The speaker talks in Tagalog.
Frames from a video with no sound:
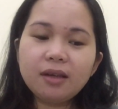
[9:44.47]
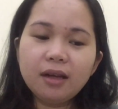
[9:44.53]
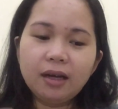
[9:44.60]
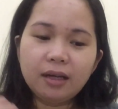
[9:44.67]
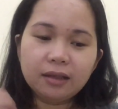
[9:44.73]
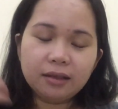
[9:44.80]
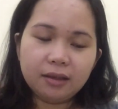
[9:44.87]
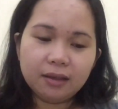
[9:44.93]

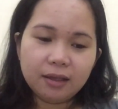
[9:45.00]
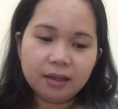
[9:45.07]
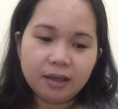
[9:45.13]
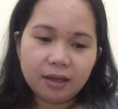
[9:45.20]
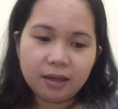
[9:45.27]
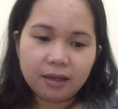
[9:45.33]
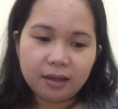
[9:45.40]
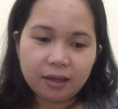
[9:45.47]
At,
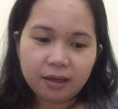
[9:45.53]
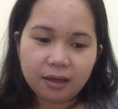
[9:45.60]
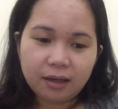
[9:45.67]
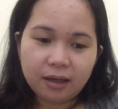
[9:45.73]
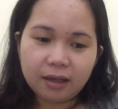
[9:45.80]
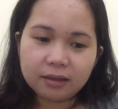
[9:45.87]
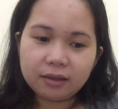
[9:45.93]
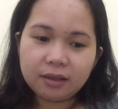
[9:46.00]

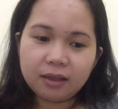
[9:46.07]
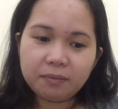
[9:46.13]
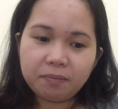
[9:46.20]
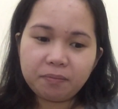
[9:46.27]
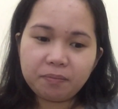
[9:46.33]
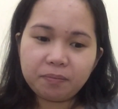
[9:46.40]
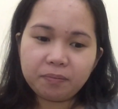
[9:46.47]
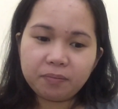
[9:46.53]
at
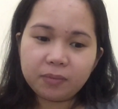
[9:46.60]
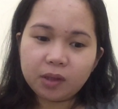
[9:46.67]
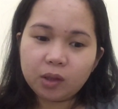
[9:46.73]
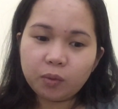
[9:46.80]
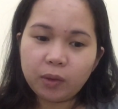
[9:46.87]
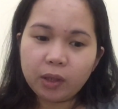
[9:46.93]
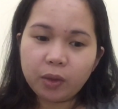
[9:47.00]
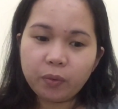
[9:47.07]
then,
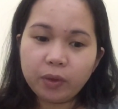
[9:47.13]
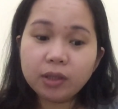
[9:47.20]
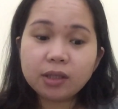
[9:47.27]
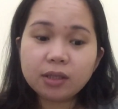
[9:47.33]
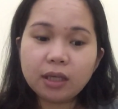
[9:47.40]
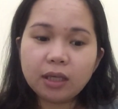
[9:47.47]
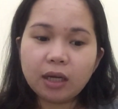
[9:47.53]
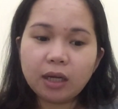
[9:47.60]
tuwing
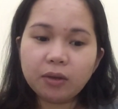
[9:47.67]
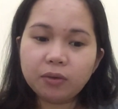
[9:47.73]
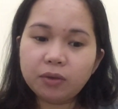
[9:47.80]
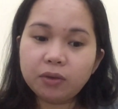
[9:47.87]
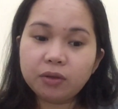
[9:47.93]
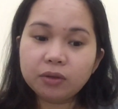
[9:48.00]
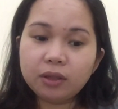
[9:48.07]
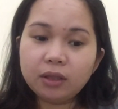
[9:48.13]
Wednesday,
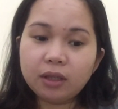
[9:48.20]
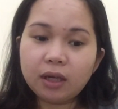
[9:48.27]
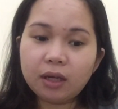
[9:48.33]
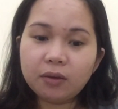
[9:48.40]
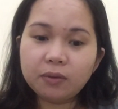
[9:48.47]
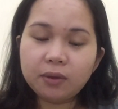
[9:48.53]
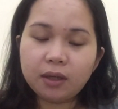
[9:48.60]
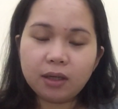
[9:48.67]
nanonood din
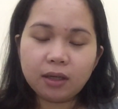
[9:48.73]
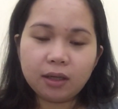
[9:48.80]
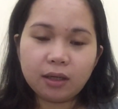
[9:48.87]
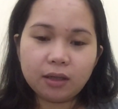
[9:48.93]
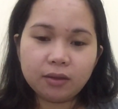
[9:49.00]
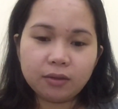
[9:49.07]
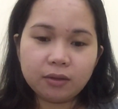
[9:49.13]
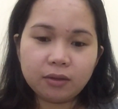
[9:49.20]
ako ng,
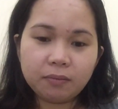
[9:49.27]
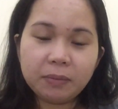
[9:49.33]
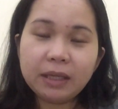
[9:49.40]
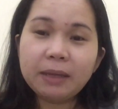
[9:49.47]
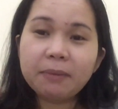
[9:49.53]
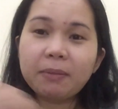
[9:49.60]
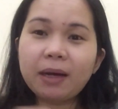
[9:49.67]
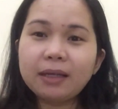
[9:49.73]
ano,
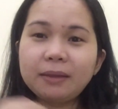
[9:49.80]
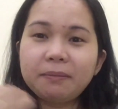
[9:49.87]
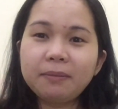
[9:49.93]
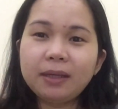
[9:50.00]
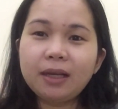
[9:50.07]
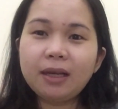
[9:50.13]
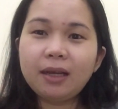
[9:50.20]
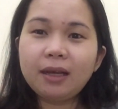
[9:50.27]
Binim Adim
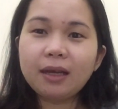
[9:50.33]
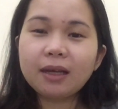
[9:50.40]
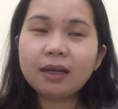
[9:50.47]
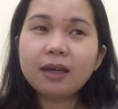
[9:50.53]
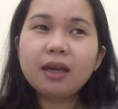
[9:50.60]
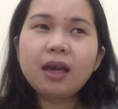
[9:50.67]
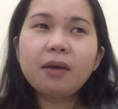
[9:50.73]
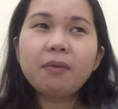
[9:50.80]

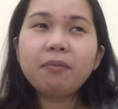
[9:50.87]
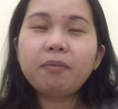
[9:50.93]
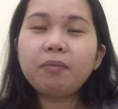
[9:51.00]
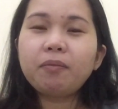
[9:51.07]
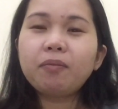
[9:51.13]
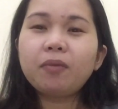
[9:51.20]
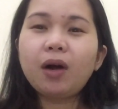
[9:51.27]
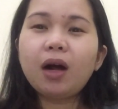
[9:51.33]
Milek.
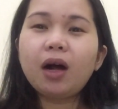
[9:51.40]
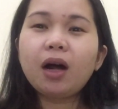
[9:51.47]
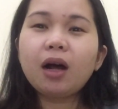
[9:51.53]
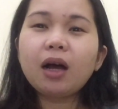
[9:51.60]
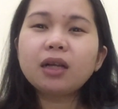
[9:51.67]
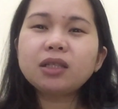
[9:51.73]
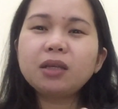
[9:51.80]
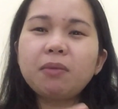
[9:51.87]
Uh, ah,
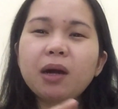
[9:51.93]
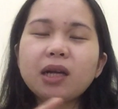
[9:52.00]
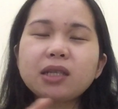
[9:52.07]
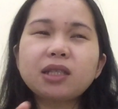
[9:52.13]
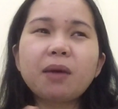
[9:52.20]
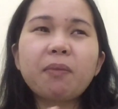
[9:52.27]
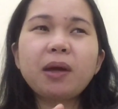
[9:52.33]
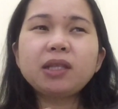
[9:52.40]
kasi
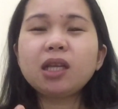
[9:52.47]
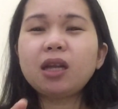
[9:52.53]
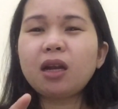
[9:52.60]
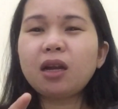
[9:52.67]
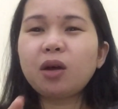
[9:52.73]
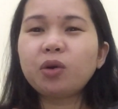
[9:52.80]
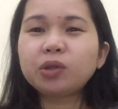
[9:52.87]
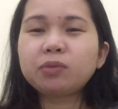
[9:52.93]
magkasabay
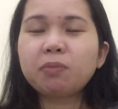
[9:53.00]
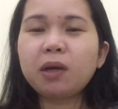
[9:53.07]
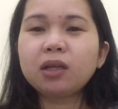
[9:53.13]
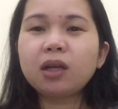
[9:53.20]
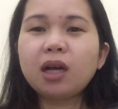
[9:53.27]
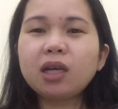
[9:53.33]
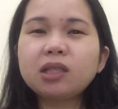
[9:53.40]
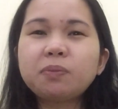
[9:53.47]
sila ng
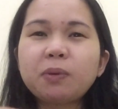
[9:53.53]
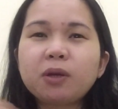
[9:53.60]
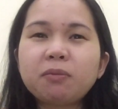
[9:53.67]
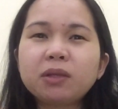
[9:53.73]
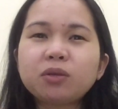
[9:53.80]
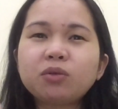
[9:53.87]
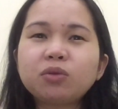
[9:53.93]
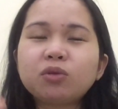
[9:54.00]
Usman guys. Pero
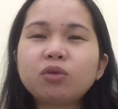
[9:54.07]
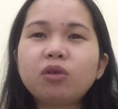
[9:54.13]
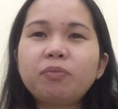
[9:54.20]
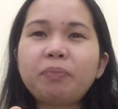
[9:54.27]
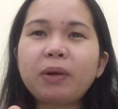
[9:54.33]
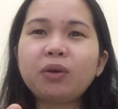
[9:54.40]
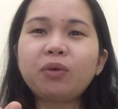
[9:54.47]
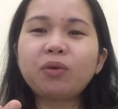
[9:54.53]
mas gusto
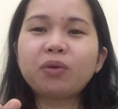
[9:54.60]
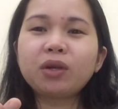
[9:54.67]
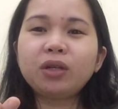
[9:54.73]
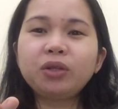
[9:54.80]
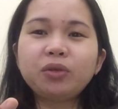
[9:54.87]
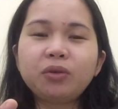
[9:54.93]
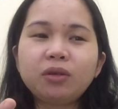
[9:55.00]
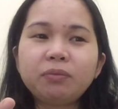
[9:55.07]
kong
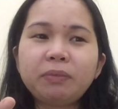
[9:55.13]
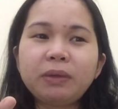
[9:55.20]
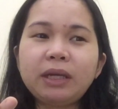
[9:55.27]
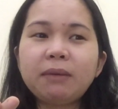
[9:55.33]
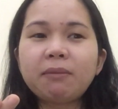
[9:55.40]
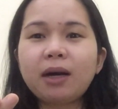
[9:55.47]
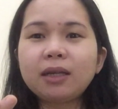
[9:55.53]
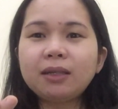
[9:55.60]
panoorin yung
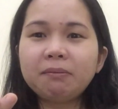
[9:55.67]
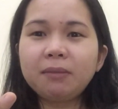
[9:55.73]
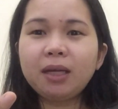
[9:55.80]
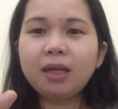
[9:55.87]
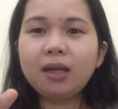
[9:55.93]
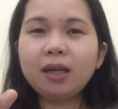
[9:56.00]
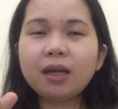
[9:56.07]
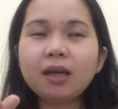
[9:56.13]
Binim Adim
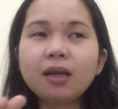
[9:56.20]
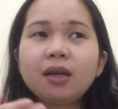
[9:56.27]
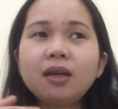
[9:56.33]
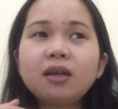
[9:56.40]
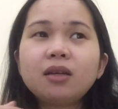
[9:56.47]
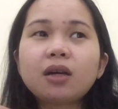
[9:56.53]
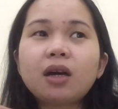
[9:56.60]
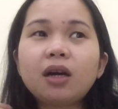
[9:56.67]
Milek
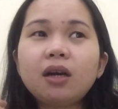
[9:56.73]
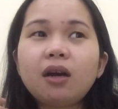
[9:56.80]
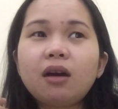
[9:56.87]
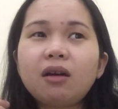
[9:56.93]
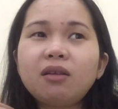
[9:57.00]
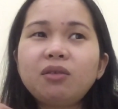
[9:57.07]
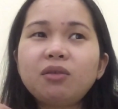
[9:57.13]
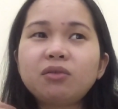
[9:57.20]

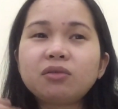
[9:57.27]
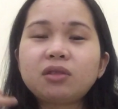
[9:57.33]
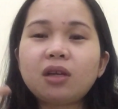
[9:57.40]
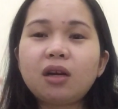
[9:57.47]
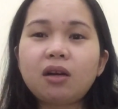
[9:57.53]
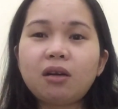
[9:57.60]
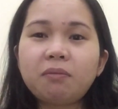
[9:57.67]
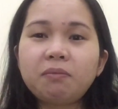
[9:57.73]
kaya, ayun,
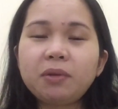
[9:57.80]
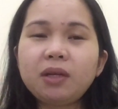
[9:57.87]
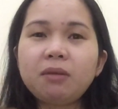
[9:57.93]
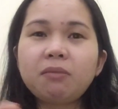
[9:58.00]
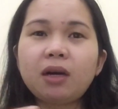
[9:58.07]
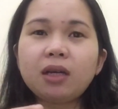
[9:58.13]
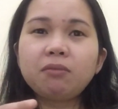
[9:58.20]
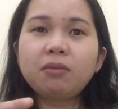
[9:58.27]
sa
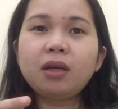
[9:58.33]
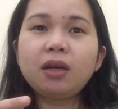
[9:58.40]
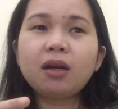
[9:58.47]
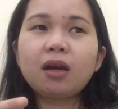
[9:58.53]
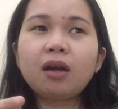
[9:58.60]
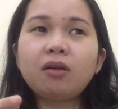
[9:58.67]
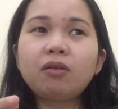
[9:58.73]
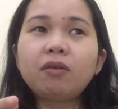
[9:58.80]
Bidim
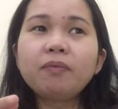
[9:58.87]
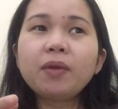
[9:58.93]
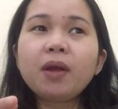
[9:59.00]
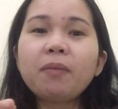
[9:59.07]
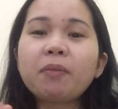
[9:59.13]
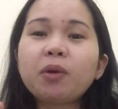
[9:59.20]
Milik ako.